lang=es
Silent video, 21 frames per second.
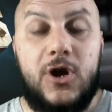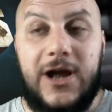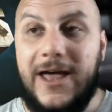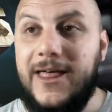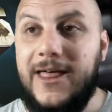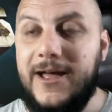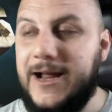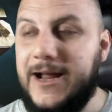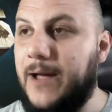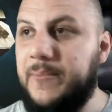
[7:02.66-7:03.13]

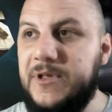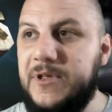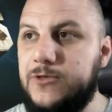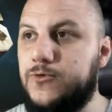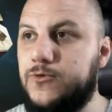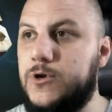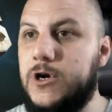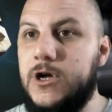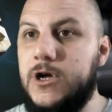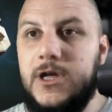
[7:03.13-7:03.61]
Cada
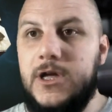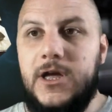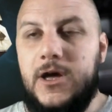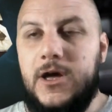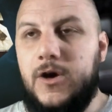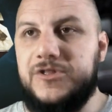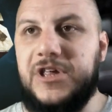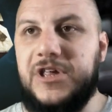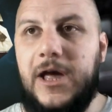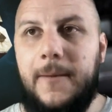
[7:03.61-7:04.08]
capítulo,
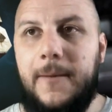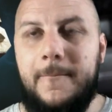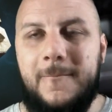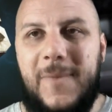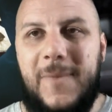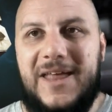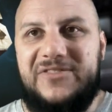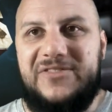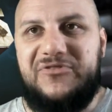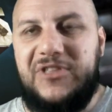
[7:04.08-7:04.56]
o sea,
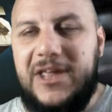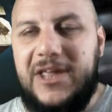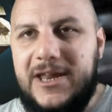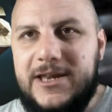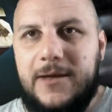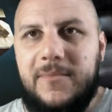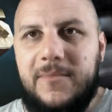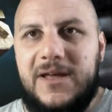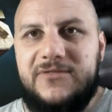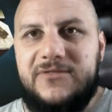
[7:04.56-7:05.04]

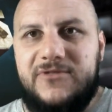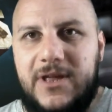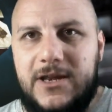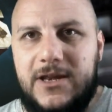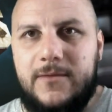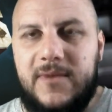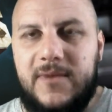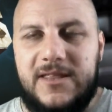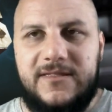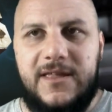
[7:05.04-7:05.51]
mantiene,
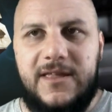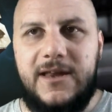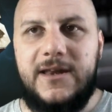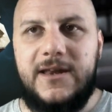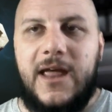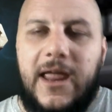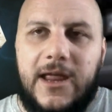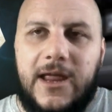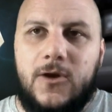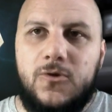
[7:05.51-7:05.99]
mantiene,
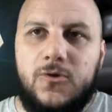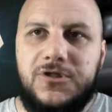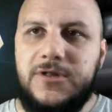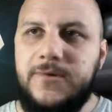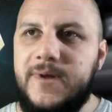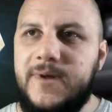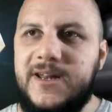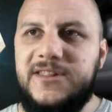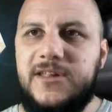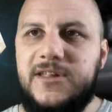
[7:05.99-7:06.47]
mantiene, e
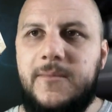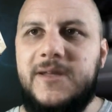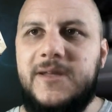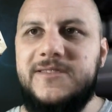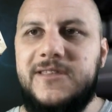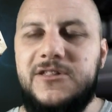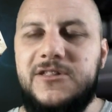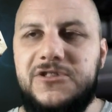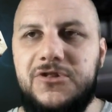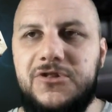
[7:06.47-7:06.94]
inclusive en esa
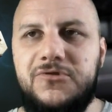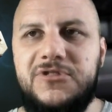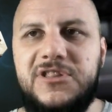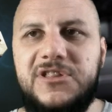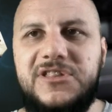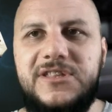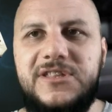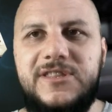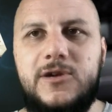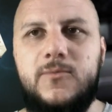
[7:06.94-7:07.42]
mantención se
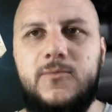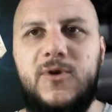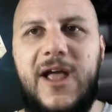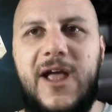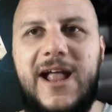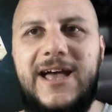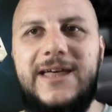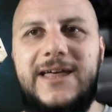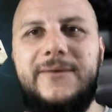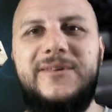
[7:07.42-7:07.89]
siente como que
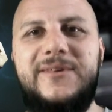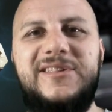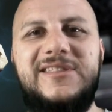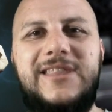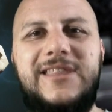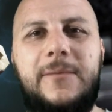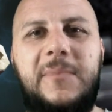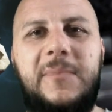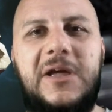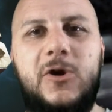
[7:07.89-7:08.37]
cada vez
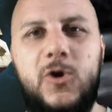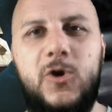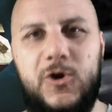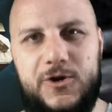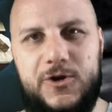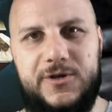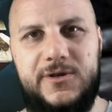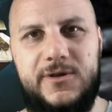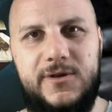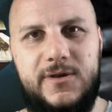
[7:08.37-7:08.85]
está
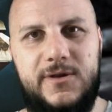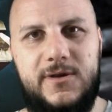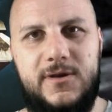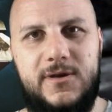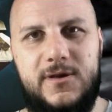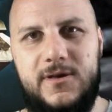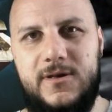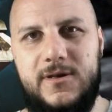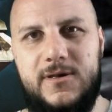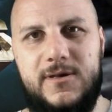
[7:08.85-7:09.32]
mejor
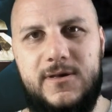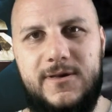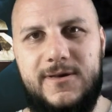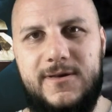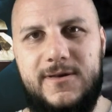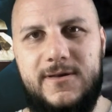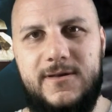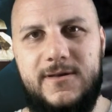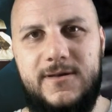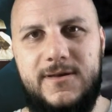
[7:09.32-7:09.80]

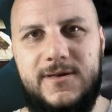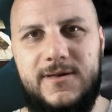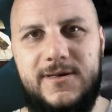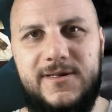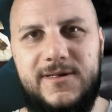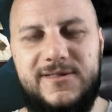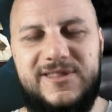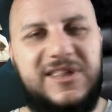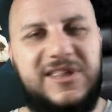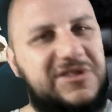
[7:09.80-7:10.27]

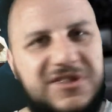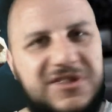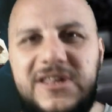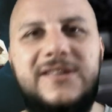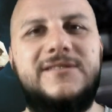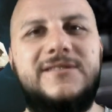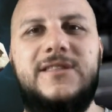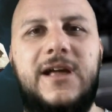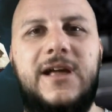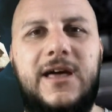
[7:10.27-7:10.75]
se
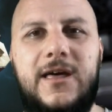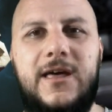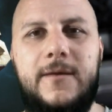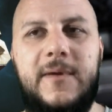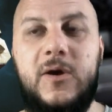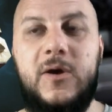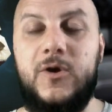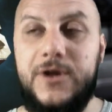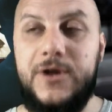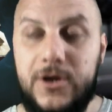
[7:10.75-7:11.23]
siente cada vez
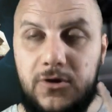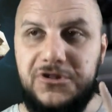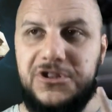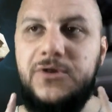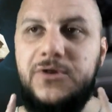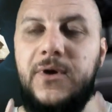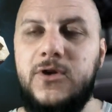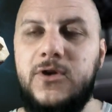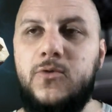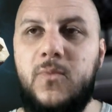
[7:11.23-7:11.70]
mejor.
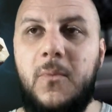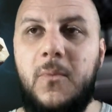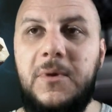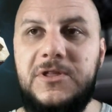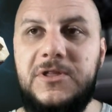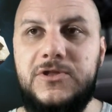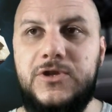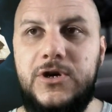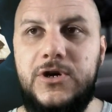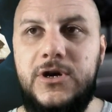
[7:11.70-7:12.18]
Inclusive hay un
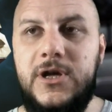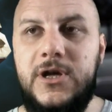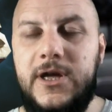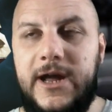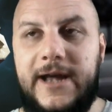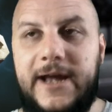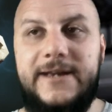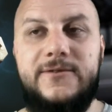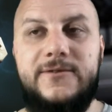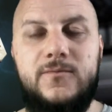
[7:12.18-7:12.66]
momento
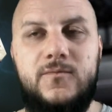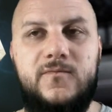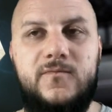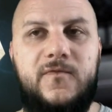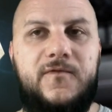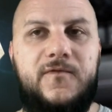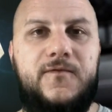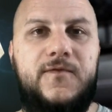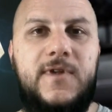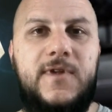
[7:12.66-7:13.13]
en un
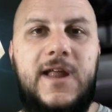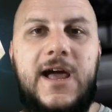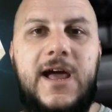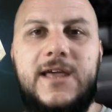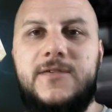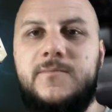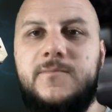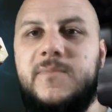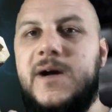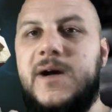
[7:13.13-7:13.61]

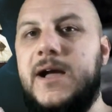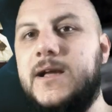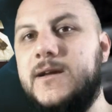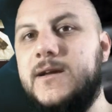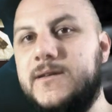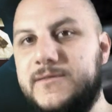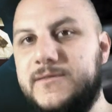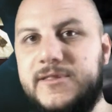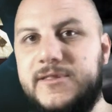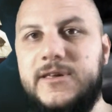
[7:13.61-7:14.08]
flashback,
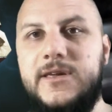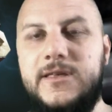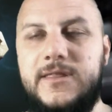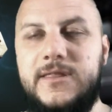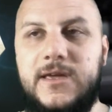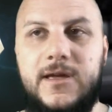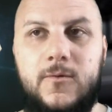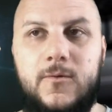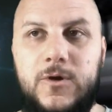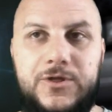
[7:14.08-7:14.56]
¿sí?
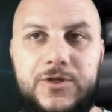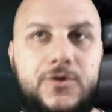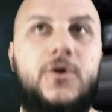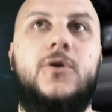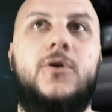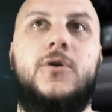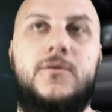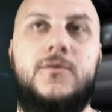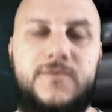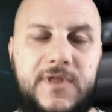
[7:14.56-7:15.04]
De
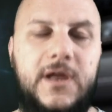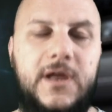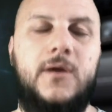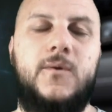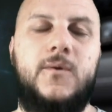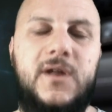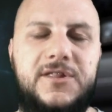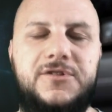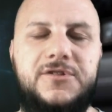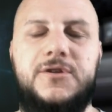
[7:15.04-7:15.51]
cuando Dick
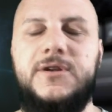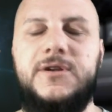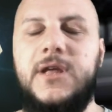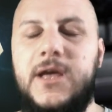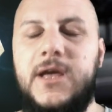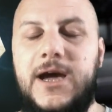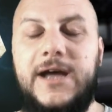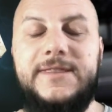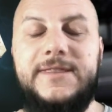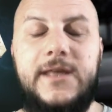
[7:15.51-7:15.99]
Grayson
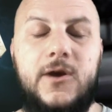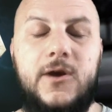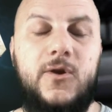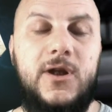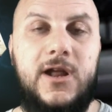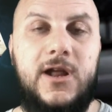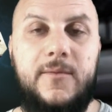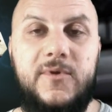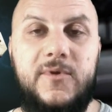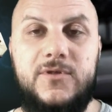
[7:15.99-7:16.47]
atacó
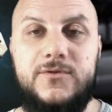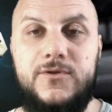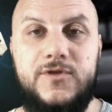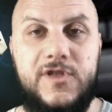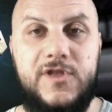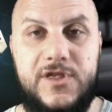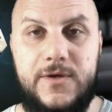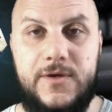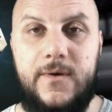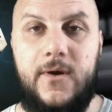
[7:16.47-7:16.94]
el camión
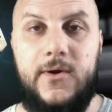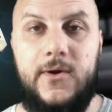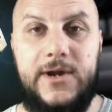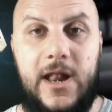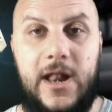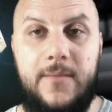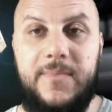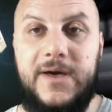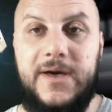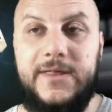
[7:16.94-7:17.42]
donde llevaban
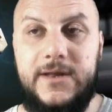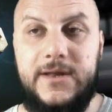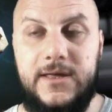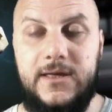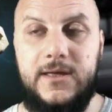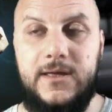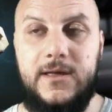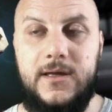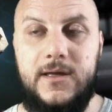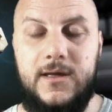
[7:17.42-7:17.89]
al
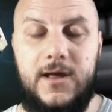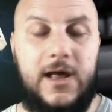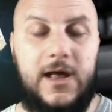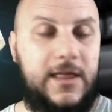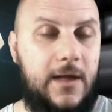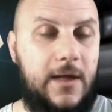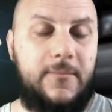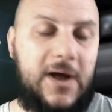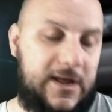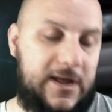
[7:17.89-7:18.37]
padre,
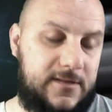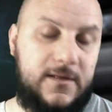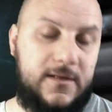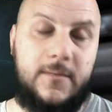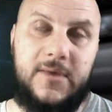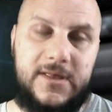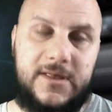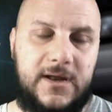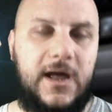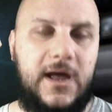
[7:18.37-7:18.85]

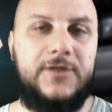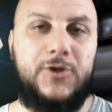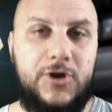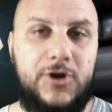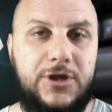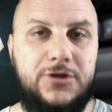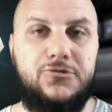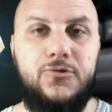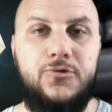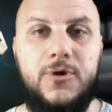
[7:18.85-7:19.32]
a,
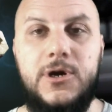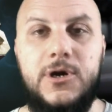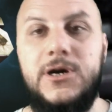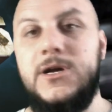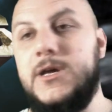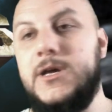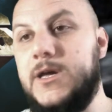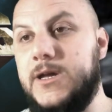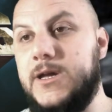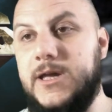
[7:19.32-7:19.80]
Tony Zuko,
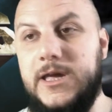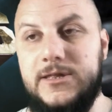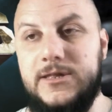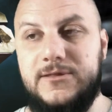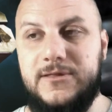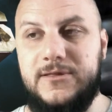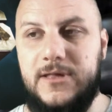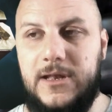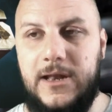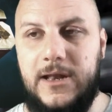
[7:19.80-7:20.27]
que
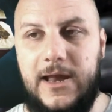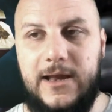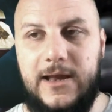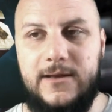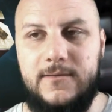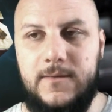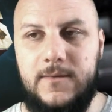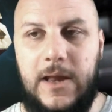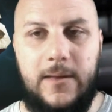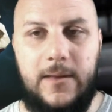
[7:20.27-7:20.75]
es
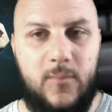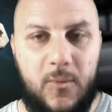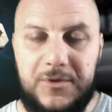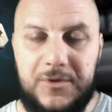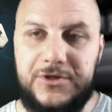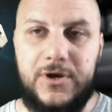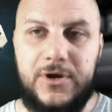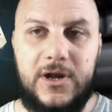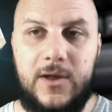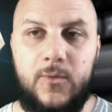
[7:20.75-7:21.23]
el,
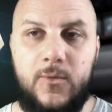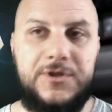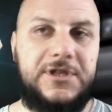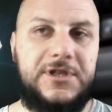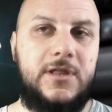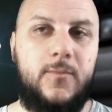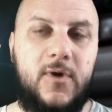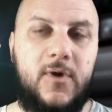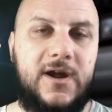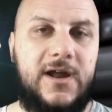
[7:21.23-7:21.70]
momento en el que muestran
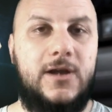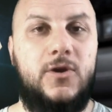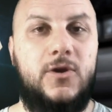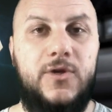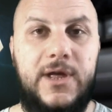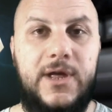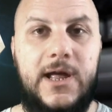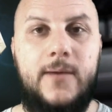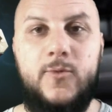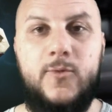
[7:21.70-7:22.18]
después que lo
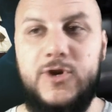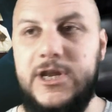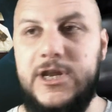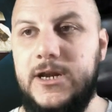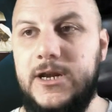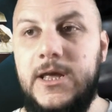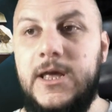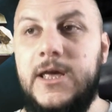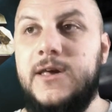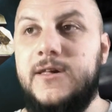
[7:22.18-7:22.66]
deja
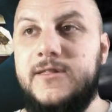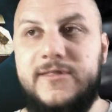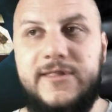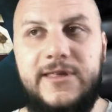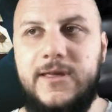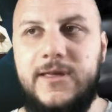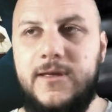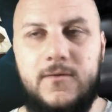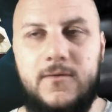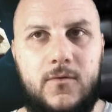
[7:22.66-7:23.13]
morir,
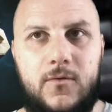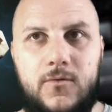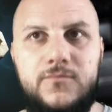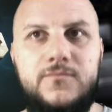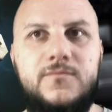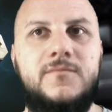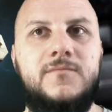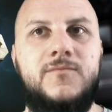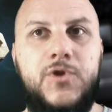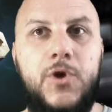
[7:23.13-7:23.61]
¿sí?
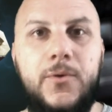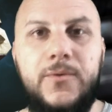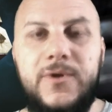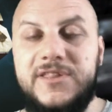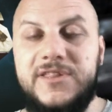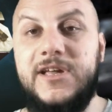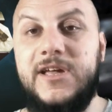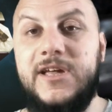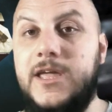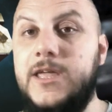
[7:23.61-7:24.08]
Un doble
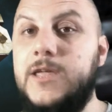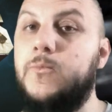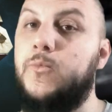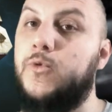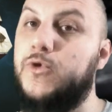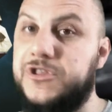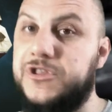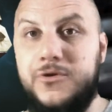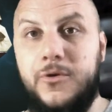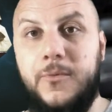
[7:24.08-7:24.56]
CGI
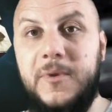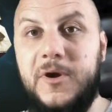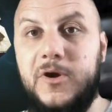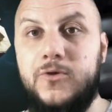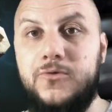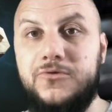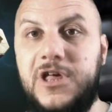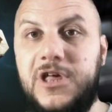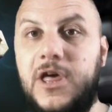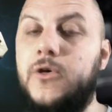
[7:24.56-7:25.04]
muchísimo
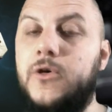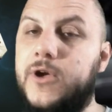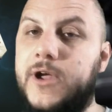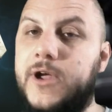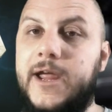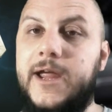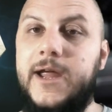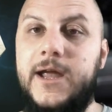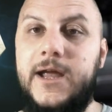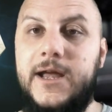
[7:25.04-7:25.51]
mejor usado
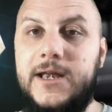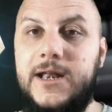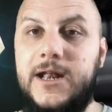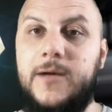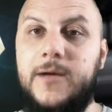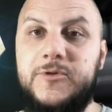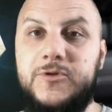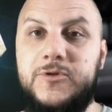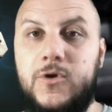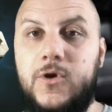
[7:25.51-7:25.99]
que en el
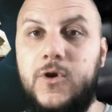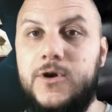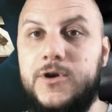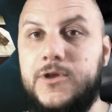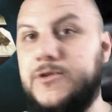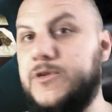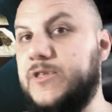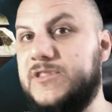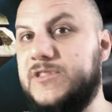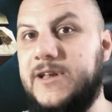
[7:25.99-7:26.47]
capítulo
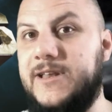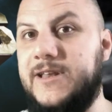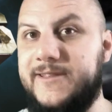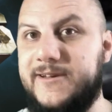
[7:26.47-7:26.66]
Origins, en el